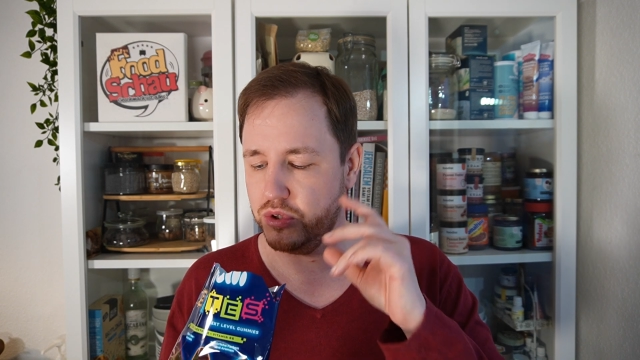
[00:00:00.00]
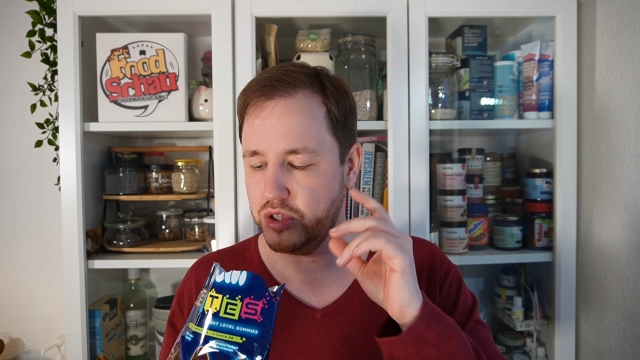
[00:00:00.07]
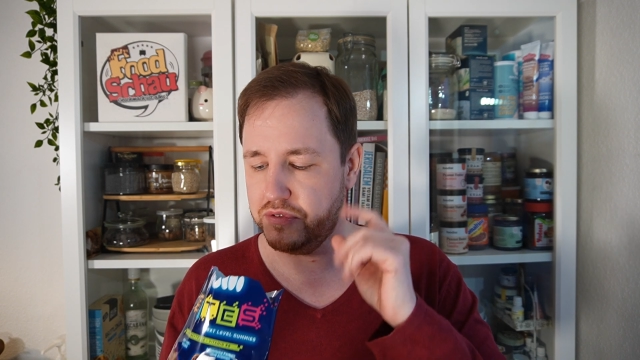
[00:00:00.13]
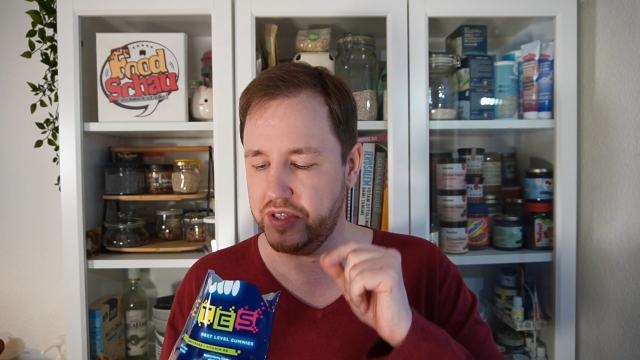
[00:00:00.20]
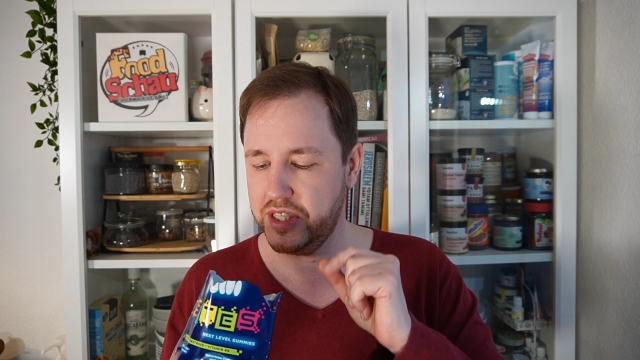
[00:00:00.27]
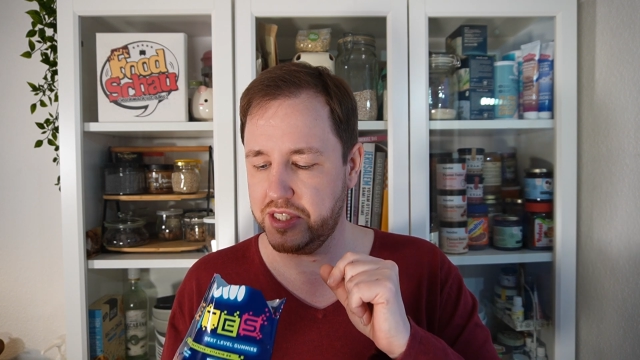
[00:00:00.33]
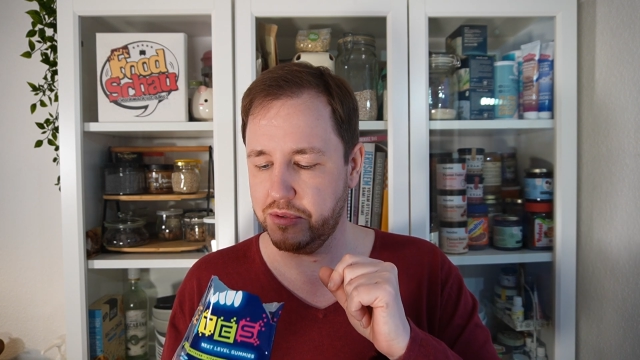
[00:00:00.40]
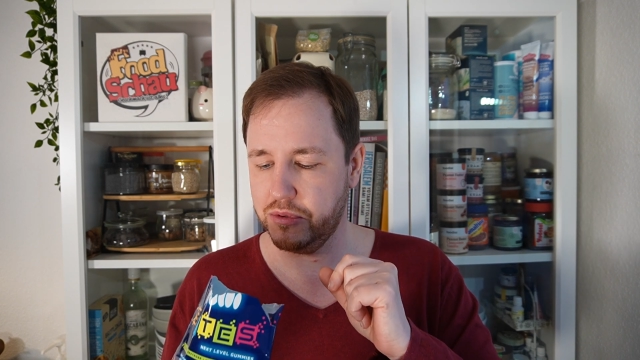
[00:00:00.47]
Und ich
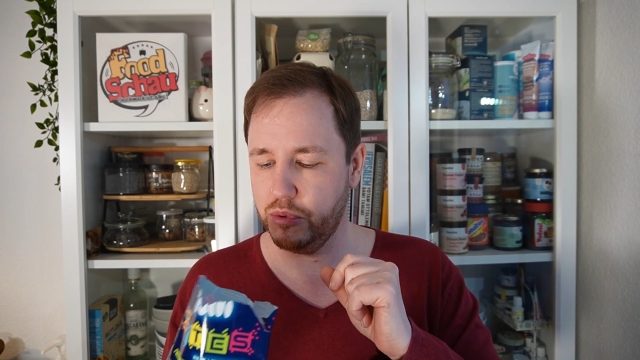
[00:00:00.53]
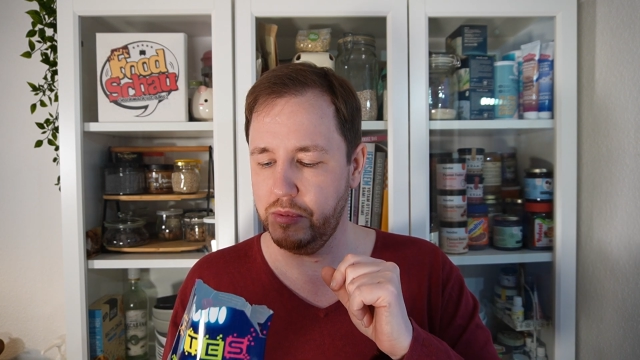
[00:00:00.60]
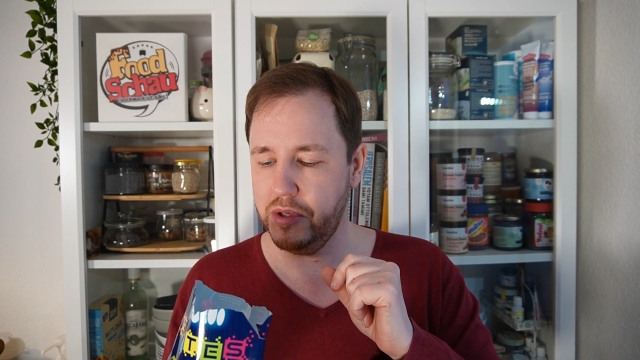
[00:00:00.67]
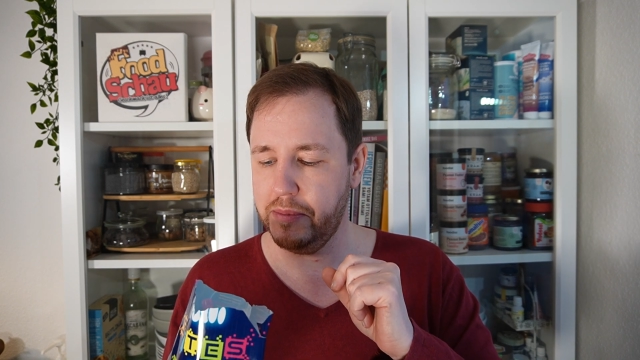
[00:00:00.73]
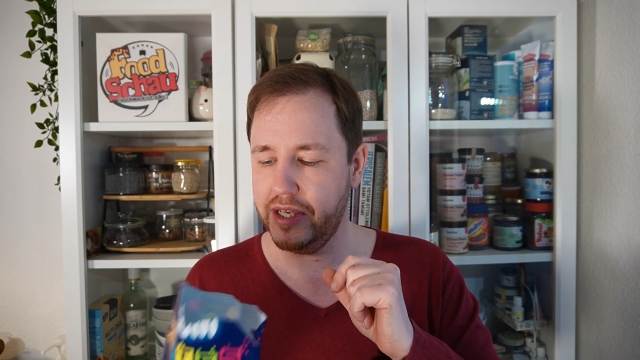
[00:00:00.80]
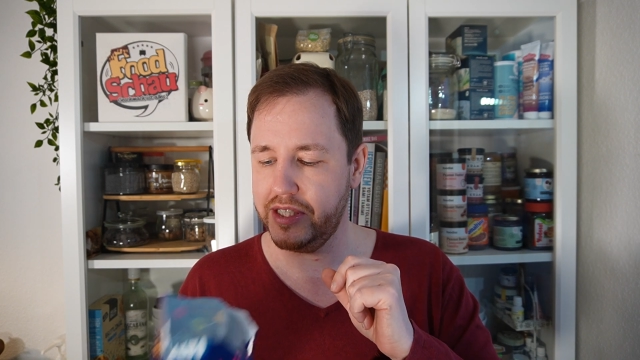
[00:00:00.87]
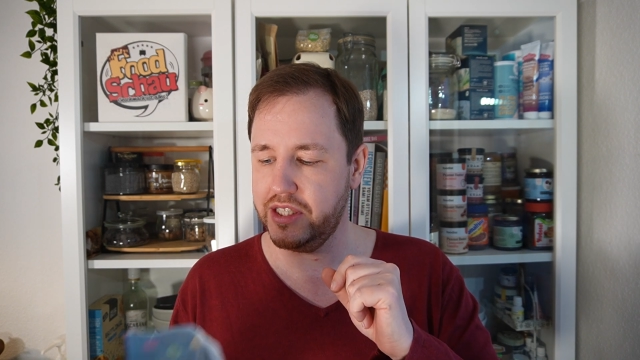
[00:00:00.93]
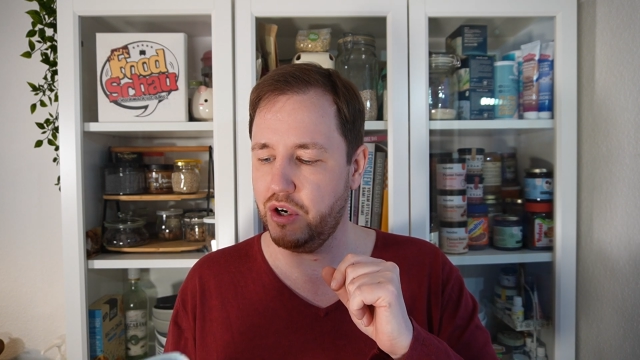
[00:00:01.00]
finde das in
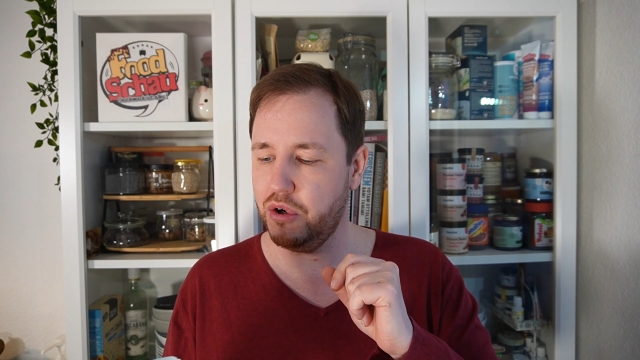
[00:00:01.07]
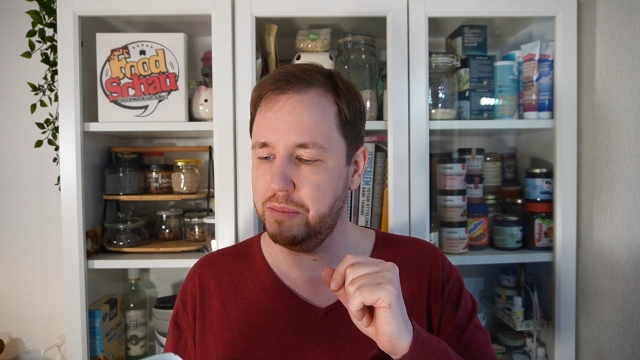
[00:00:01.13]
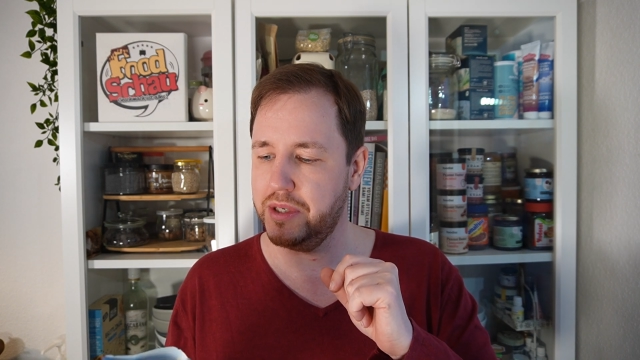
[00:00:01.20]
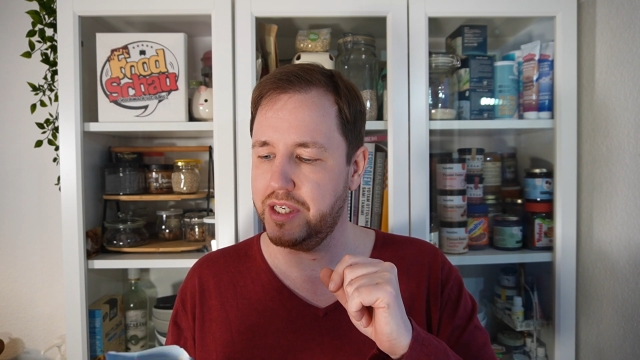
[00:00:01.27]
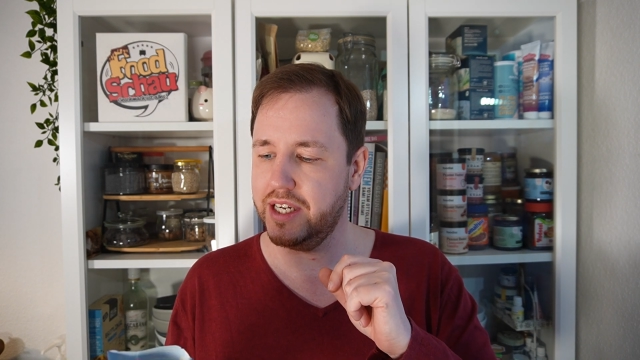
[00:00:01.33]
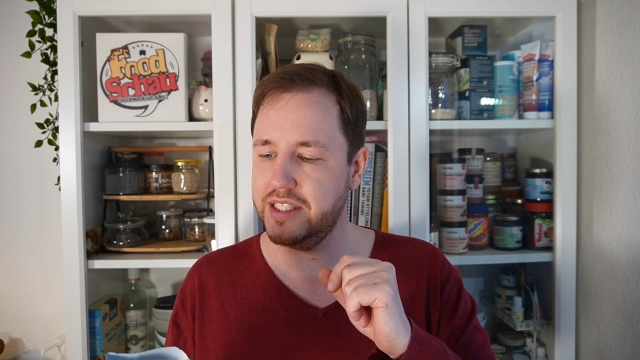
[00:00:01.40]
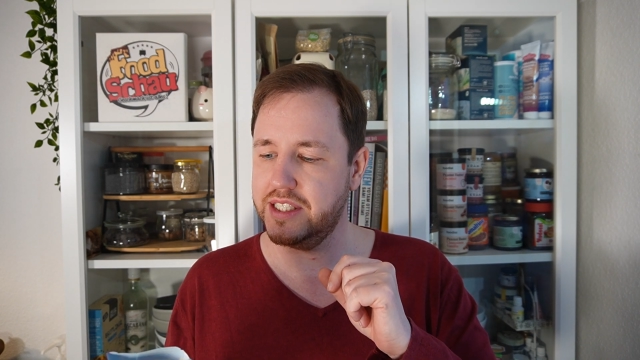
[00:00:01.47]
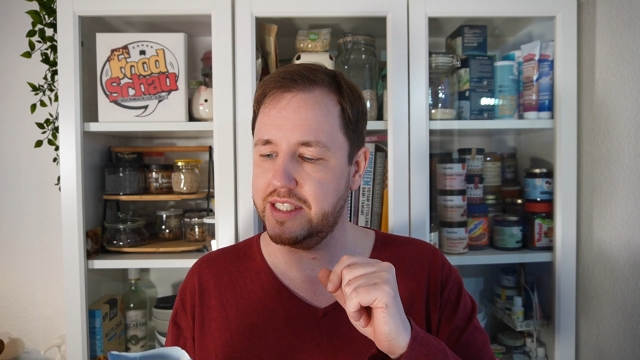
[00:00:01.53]
Gummibärchen auch mal
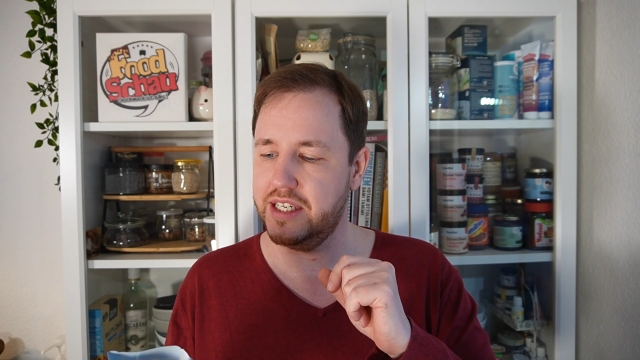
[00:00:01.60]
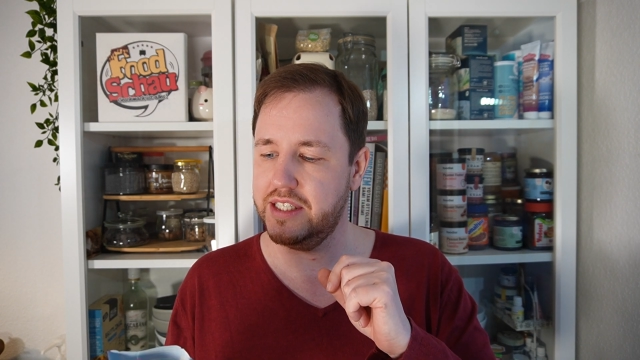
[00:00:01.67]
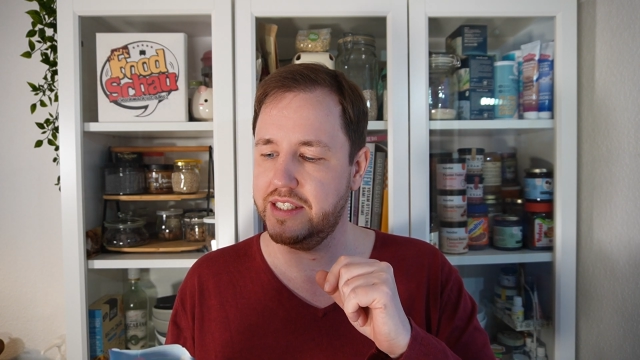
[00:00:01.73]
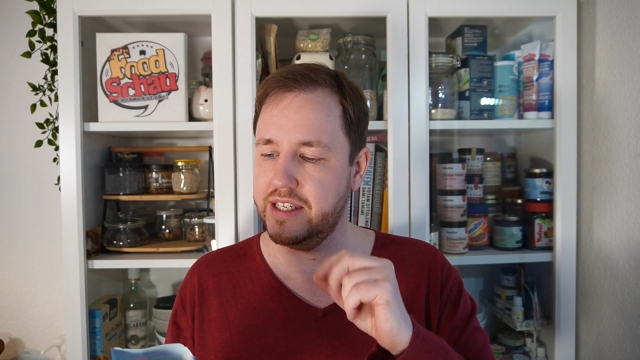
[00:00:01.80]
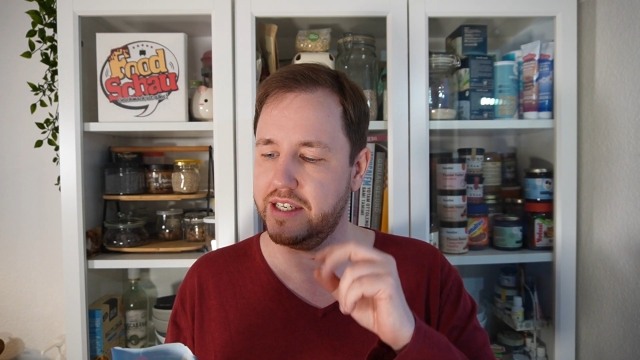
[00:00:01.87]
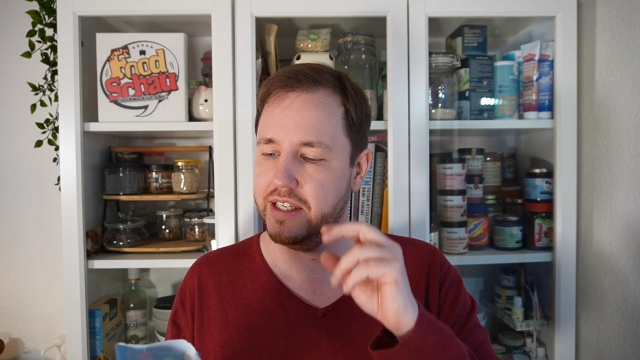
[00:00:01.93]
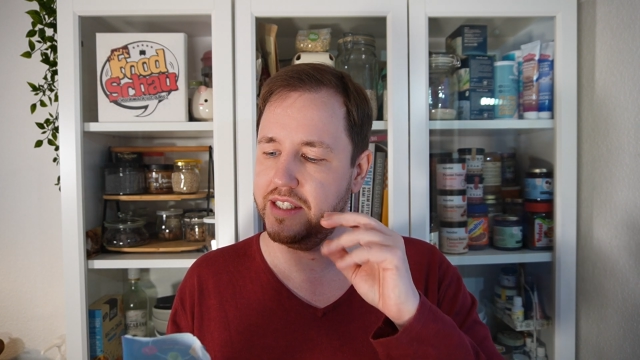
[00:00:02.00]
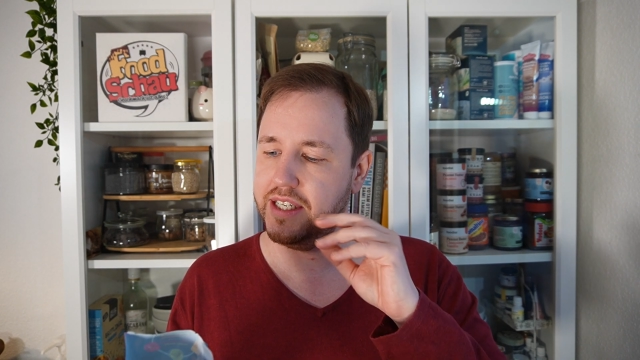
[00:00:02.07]
eine ganz geile Sache.